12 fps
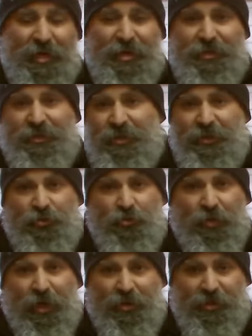S'ils sont
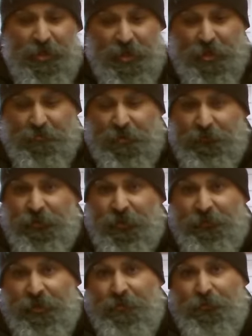craqués, ben, vous
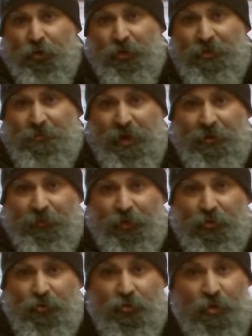avez les bords qui baillent vers
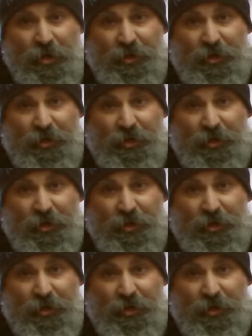le haut.